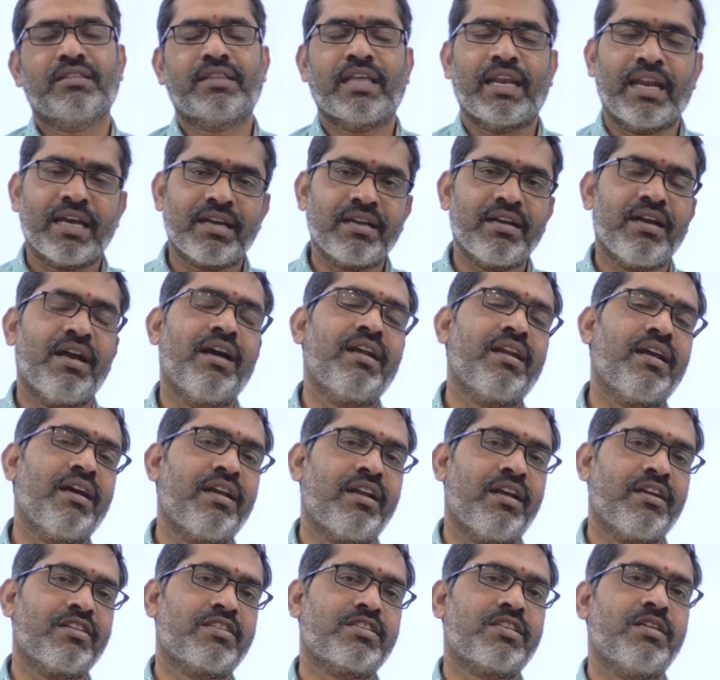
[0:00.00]
తెలంగాణ
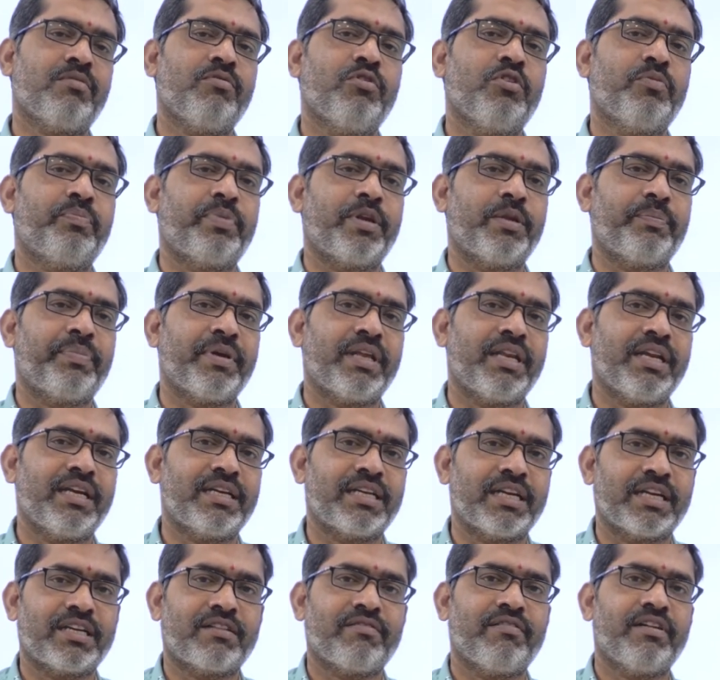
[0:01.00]
రాష్ట్రంలో ప్రిపేర్
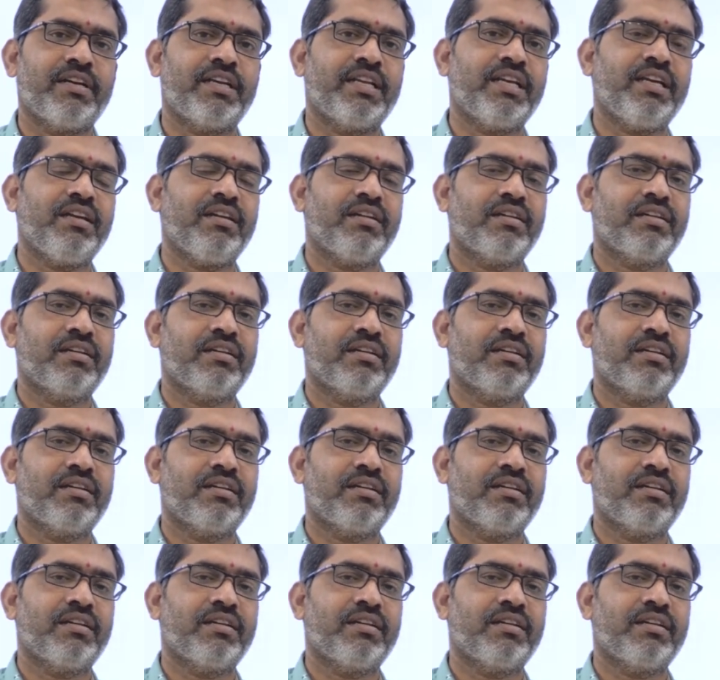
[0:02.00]
అయ్యేటటువంటి